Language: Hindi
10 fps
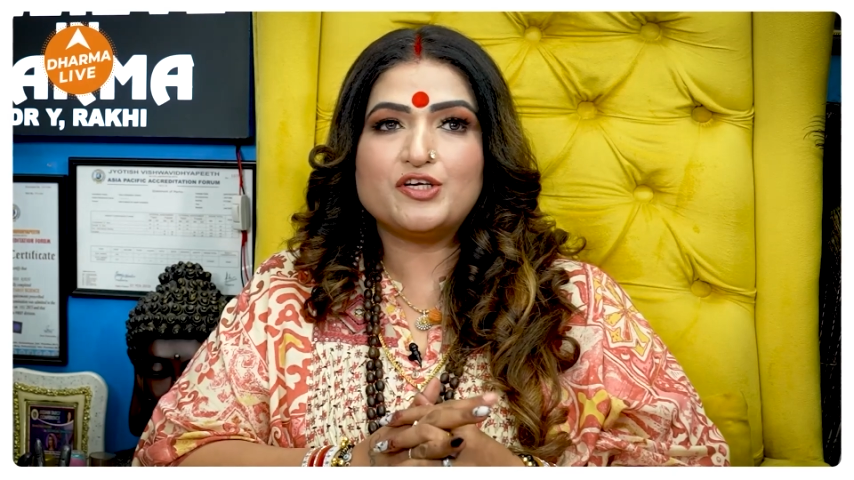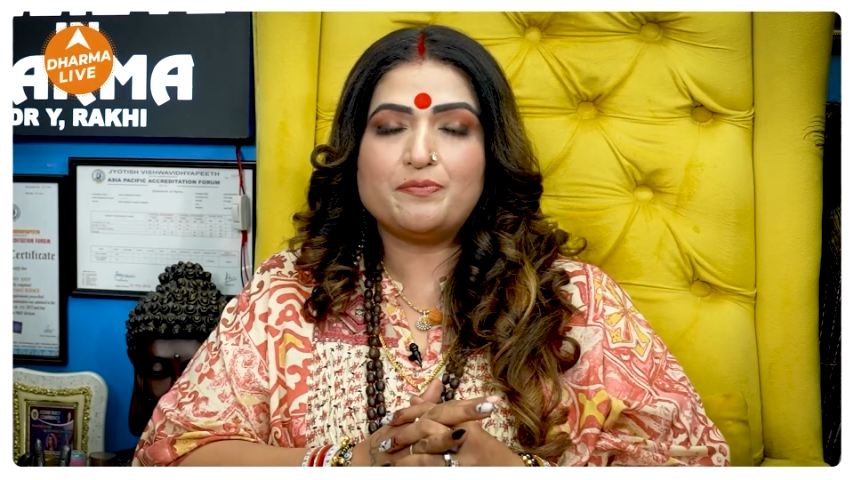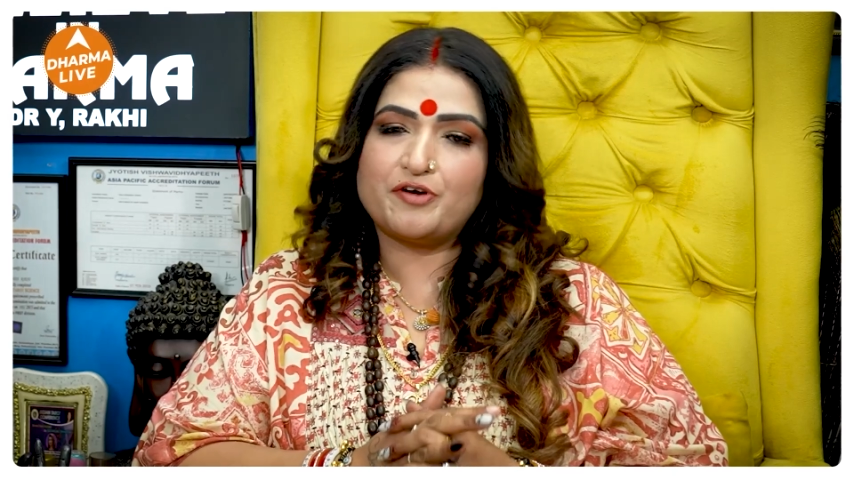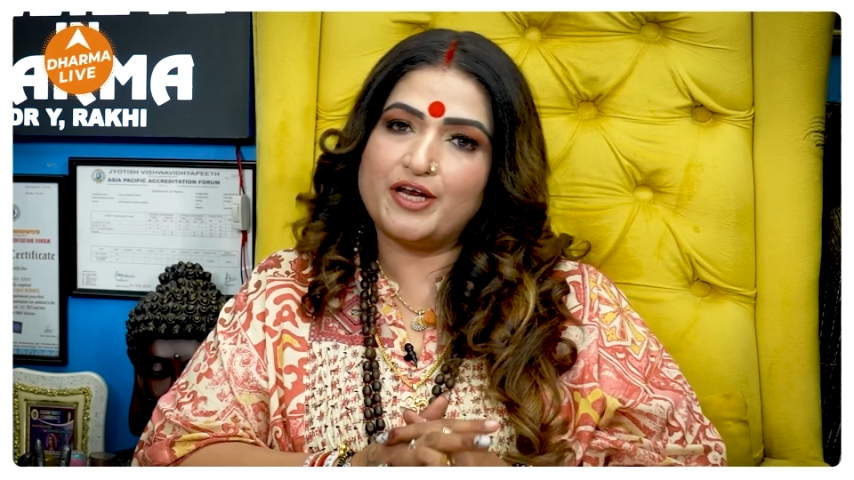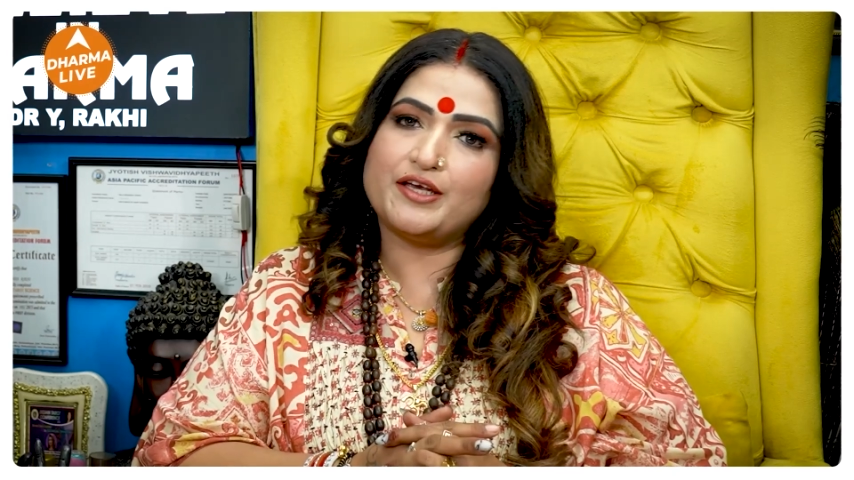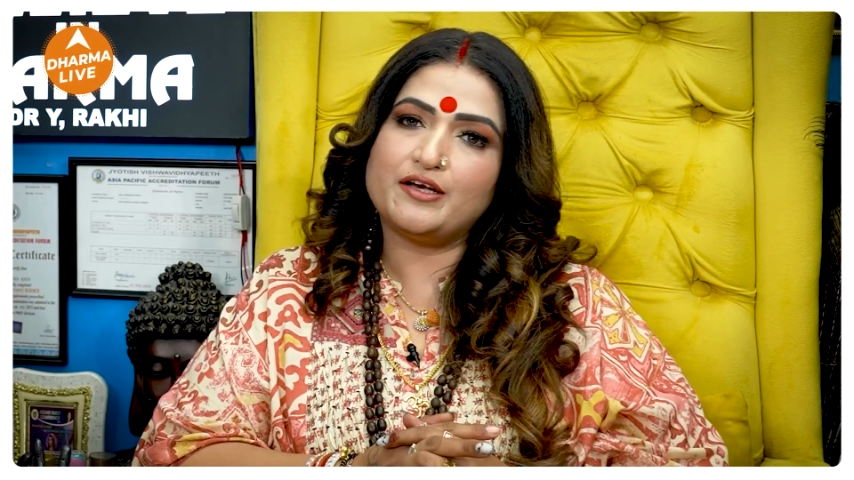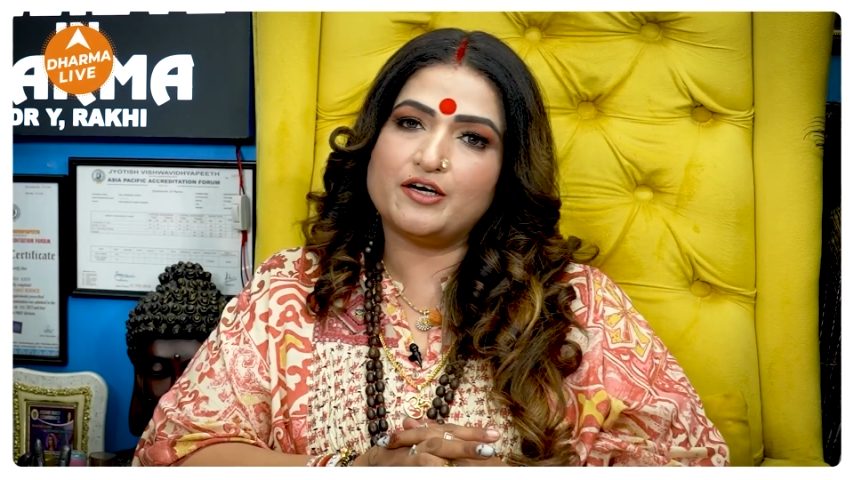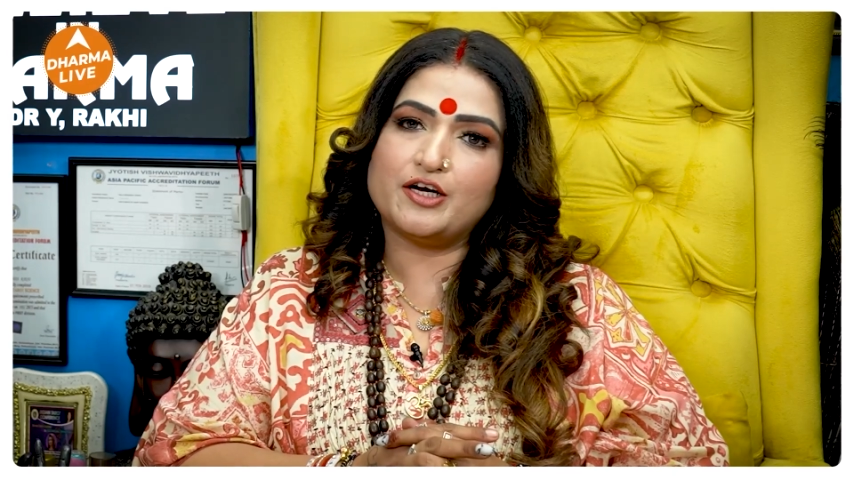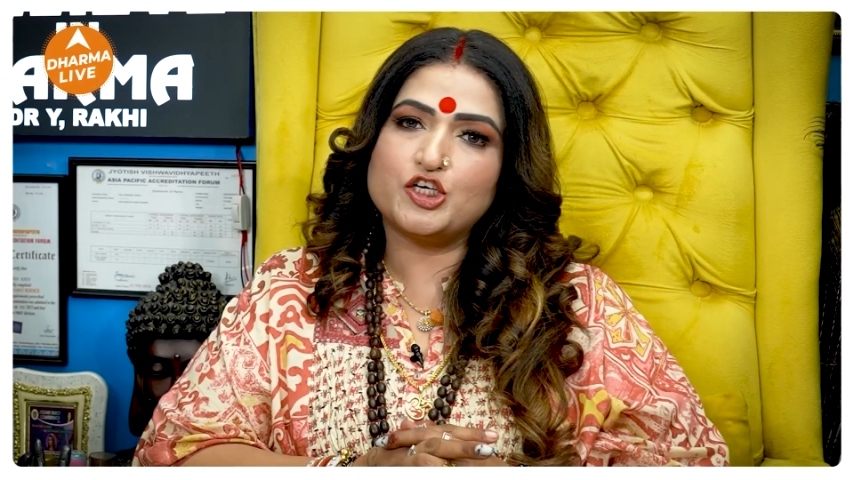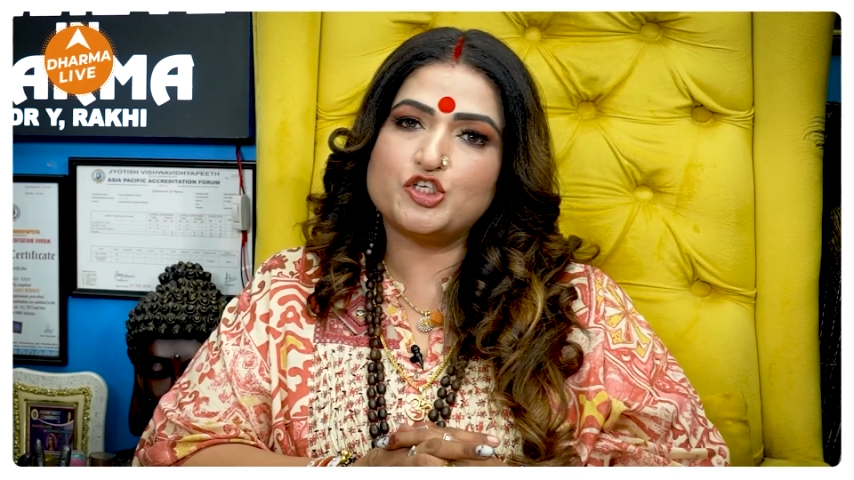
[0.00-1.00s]
जब रेकी
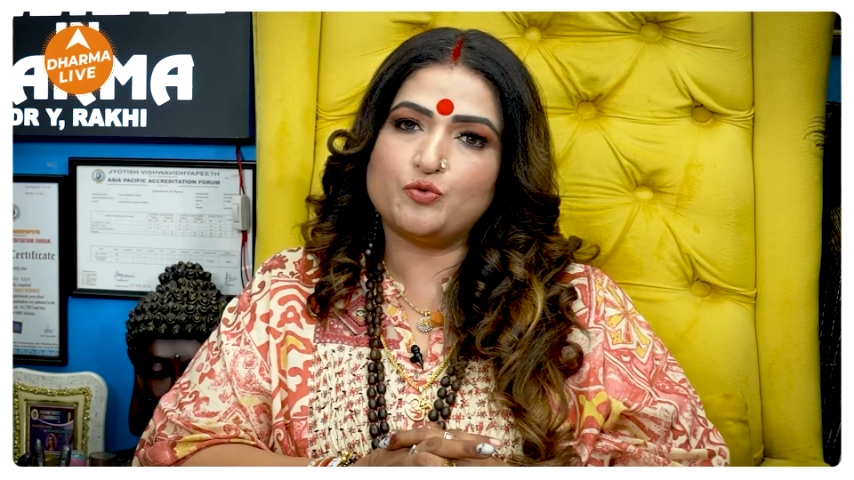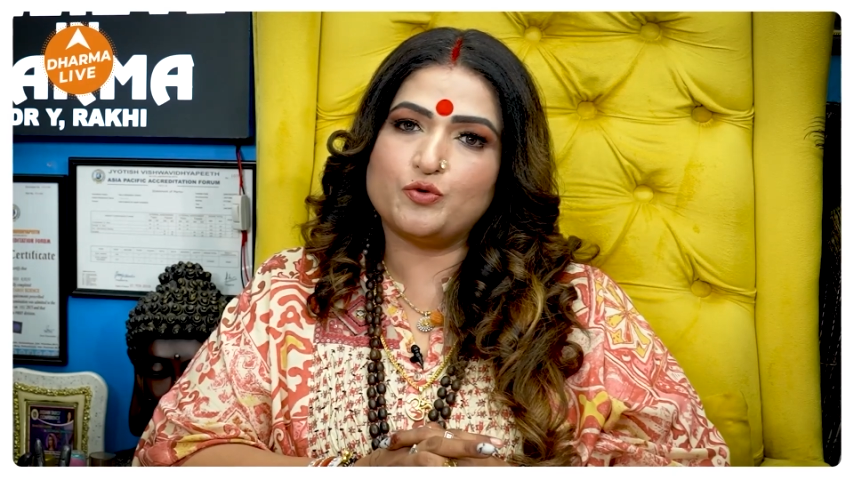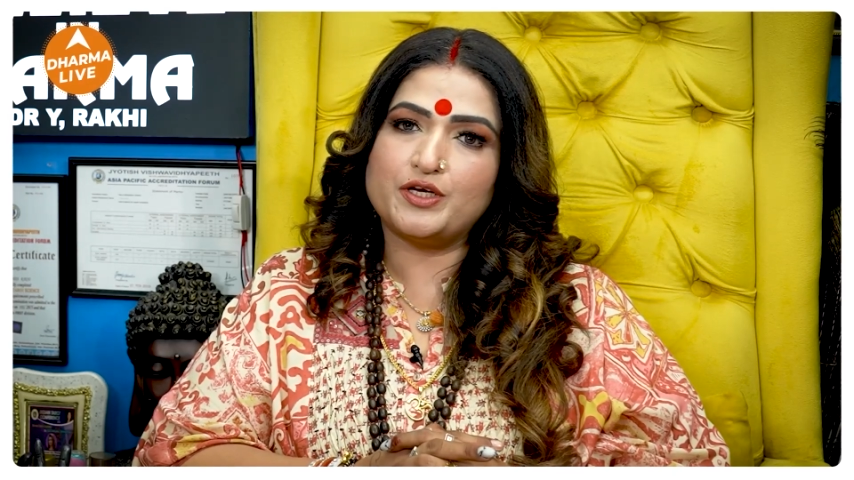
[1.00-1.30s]
करना शुरू